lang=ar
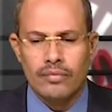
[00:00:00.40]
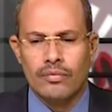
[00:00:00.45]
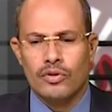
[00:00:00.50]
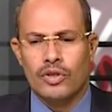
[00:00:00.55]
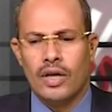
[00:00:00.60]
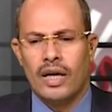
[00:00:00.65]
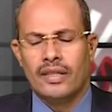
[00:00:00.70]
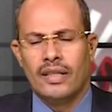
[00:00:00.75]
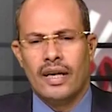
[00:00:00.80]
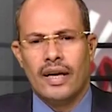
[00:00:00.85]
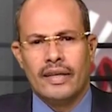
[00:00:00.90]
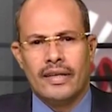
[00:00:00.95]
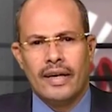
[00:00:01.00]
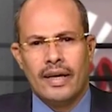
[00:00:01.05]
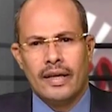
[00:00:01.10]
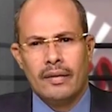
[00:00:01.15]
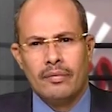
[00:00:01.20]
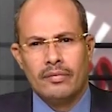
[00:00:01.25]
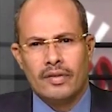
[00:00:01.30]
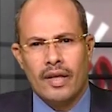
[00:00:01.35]
مشاهدينا
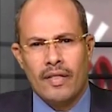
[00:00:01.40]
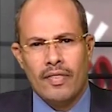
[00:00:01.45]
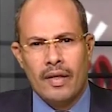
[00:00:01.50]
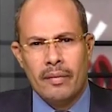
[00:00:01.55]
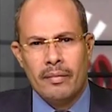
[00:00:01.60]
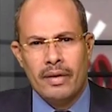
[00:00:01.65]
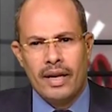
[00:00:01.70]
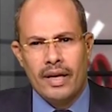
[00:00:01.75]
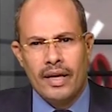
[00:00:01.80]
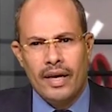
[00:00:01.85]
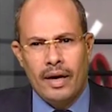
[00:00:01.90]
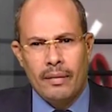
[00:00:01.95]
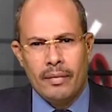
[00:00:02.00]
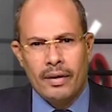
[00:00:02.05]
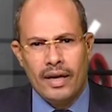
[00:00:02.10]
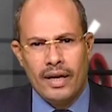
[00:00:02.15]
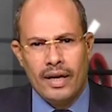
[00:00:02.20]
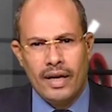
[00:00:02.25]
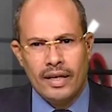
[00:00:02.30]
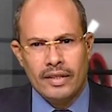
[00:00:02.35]
الكرام تنضم الي
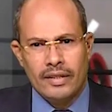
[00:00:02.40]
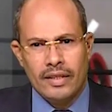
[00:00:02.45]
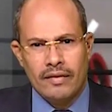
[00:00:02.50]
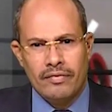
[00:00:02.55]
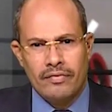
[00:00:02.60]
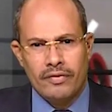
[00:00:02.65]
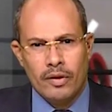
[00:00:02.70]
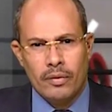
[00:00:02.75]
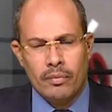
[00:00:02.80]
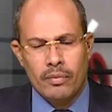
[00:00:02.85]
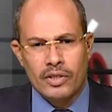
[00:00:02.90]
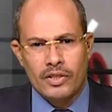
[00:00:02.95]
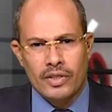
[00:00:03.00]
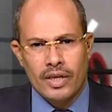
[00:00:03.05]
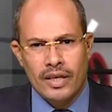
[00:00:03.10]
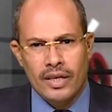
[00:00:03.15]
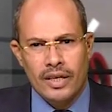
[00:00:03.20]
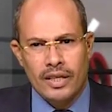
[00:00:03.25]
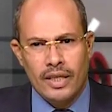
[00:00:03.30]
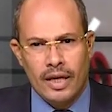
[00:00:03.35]
عبر الهاتف ام
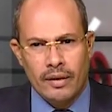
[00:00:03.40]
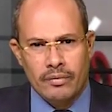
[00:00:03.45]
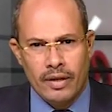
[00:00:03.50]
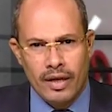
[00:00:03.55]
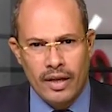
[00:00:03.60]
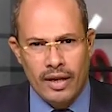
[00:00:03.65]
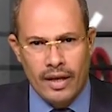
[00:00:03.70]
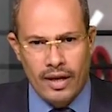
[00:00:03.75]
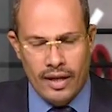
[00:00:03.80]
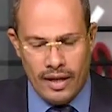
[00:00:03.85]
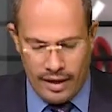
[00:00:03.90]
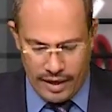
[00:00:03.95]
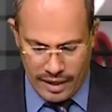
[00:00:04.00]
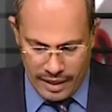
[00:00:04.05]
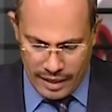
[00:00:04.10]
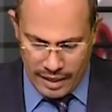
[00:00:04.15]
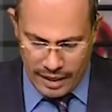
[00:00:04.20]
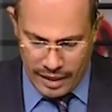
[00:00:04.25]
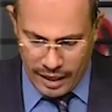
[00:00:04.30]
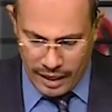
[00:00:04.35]
الشهيد عبد الله
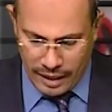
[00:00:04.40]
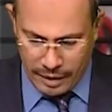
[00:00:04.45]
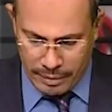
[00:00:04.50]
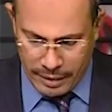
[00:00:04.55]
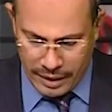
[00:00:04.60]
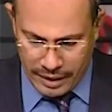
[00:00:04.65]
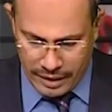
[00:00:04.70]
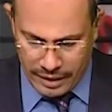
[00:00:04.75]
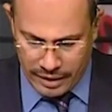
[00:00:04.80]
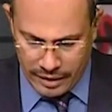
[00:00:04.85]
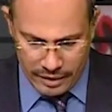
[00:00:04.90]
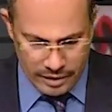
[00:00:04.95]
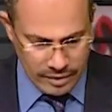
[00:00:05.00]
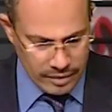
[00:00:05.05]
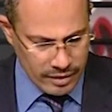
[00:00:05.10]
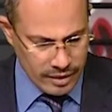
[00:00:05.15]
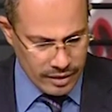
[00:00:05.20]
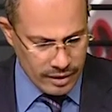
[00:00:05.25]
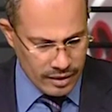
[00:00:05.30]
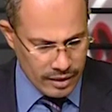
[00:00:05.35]
الاغبري
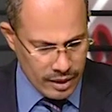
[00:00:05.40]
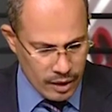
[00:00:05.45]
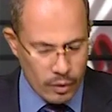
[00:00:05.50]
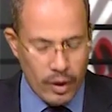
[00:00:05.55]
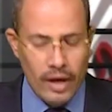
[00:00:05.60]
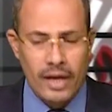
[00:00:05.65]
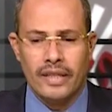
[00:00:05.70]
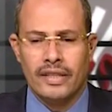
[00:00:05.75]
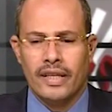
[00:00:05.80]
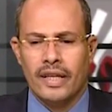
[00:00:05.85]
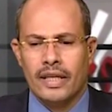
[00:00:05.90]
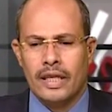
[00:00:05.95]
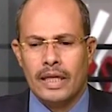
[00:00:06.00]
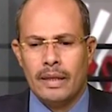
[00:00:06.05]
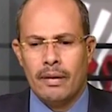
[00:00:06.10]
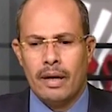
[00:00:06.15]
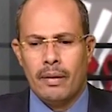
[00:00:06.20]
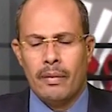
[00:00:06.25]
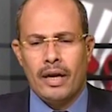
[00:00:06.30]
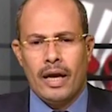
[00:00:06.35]
الوالده
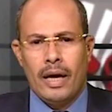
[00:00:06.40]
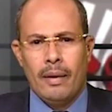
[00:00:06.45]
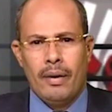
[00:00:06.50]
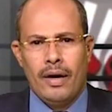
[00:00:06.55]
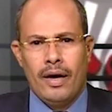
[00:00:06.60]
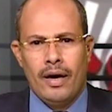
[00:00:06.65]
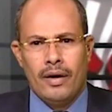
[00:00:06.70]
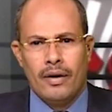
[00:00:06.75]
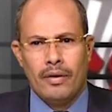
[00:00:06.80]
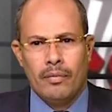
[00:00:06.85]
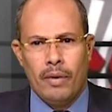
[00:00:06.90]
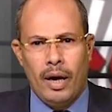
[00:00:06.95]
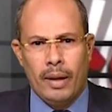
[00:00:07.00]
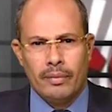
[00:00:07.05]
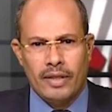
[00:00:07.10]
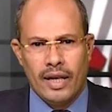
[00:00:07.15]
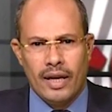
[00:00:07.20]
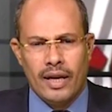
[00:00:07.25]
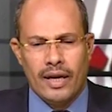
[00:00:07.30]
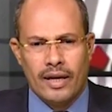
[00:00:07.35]
نجيبه مرحبا ام
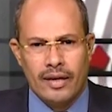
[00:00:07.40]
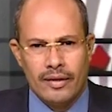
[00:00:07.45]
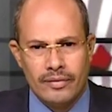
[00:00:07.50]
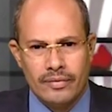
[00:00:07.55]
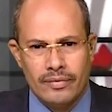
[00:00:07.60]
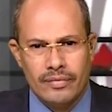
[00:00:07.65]
عبد الله